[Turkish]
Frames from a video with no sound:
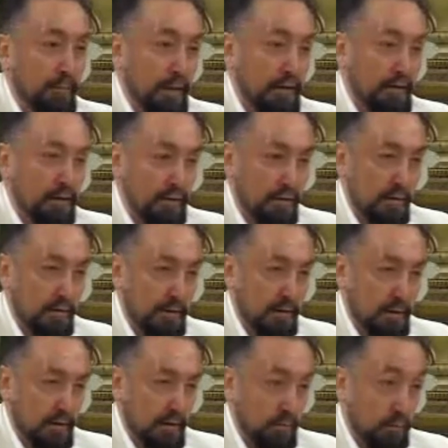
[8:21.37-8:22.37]
Mehdi için.
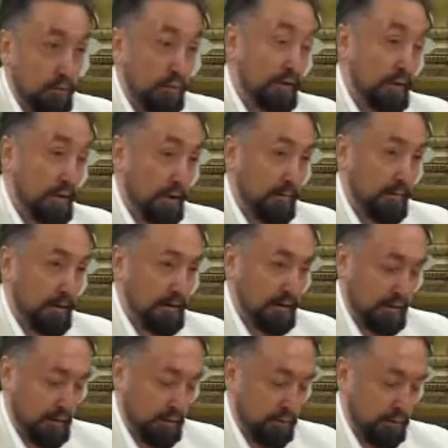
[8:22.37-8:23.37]
Muhyiddin Arabi
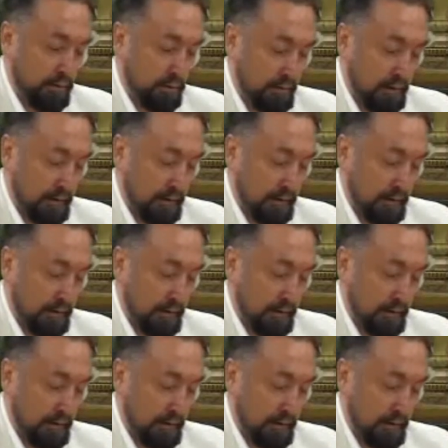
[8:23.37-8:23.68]
Hazretleri diyor.